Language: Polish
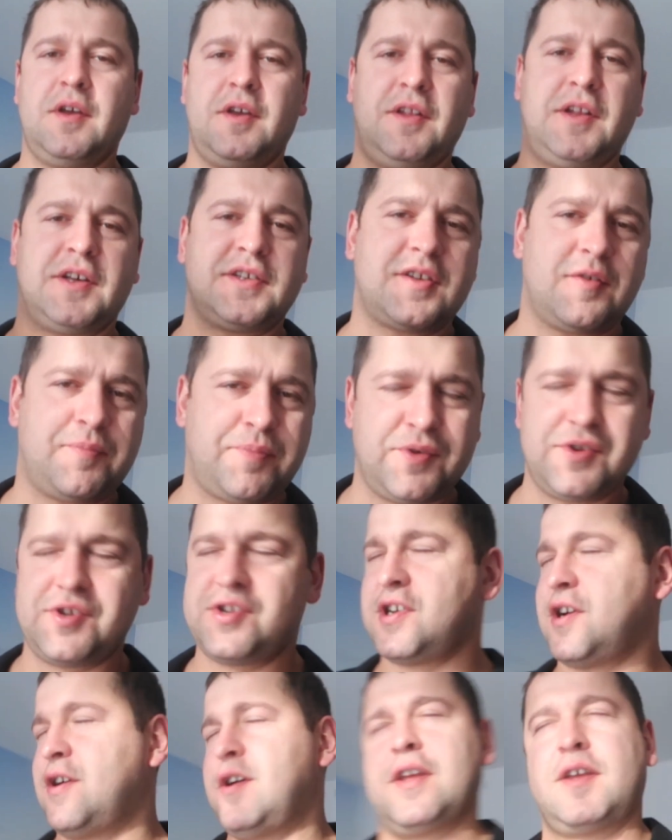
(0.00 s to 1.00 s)
I nastał
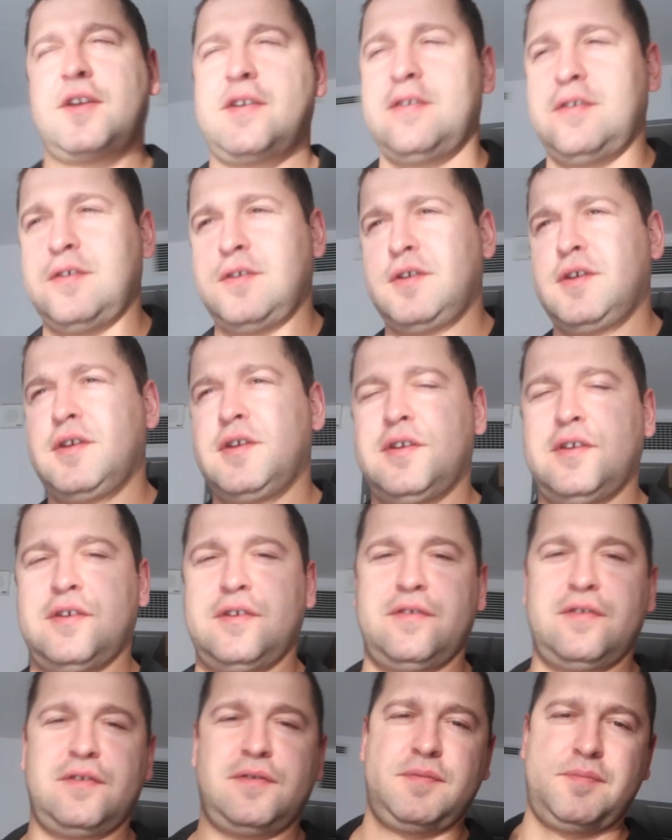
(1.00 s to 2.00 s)
poniedziałek.
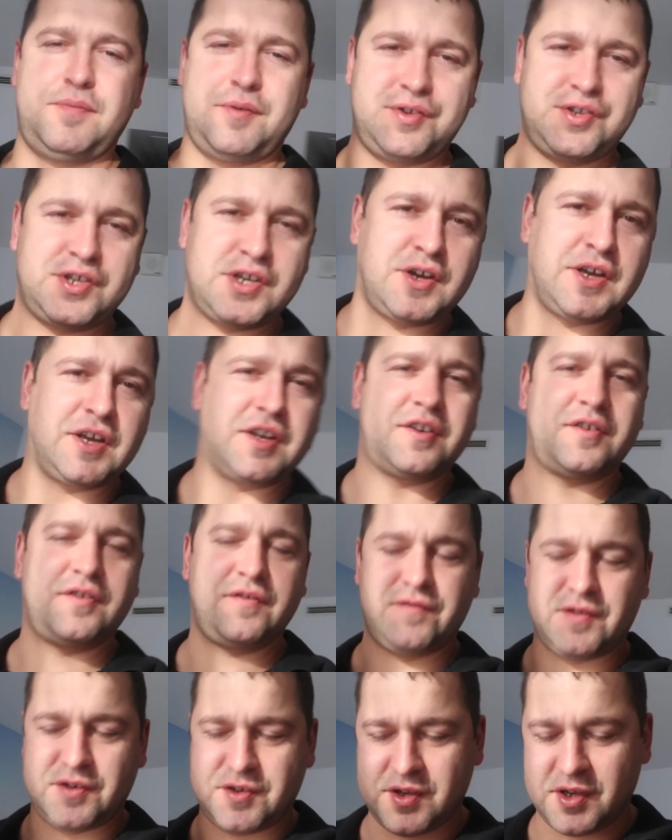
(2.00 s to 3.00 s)
Yy, poniedziałek
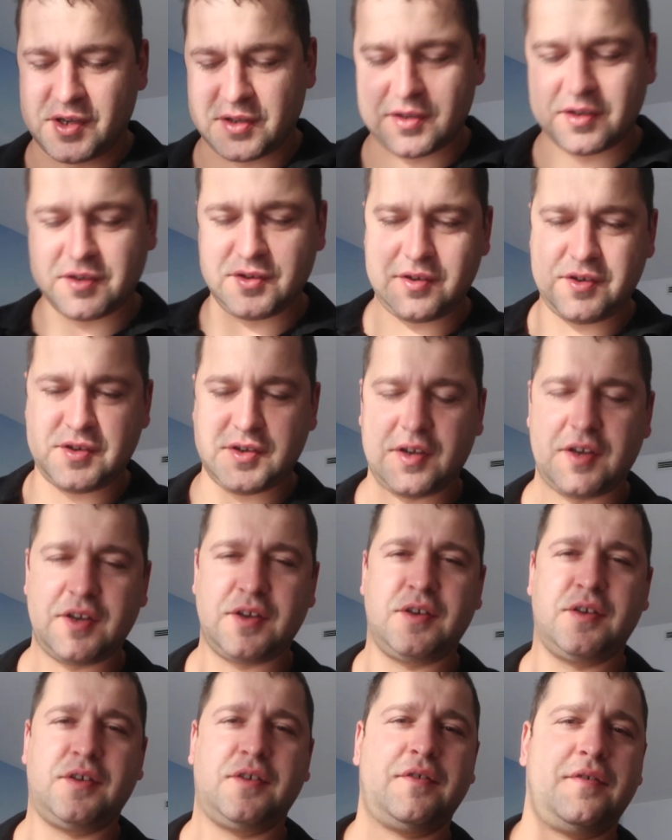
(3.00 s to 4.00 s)
właśnie jadę
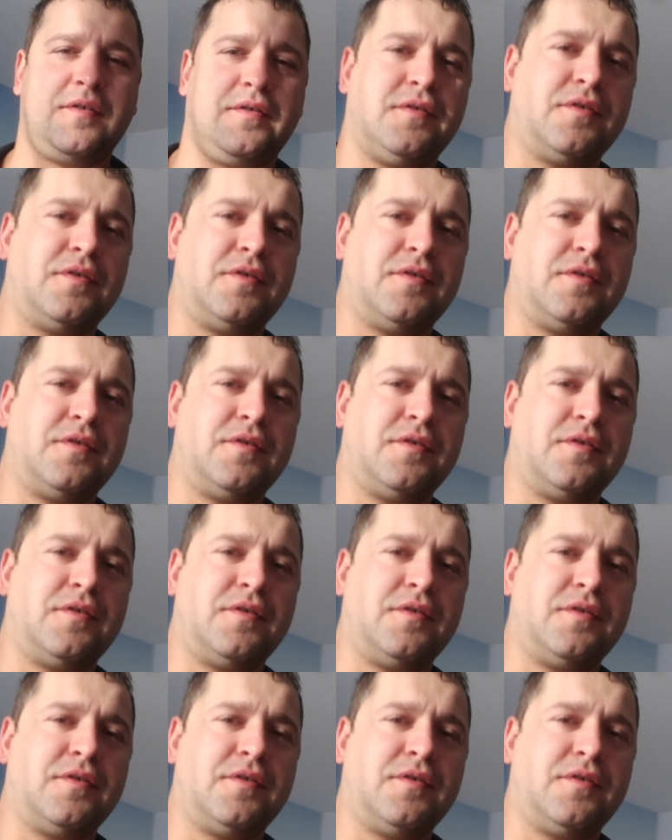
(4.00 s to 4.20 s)
dzisiaj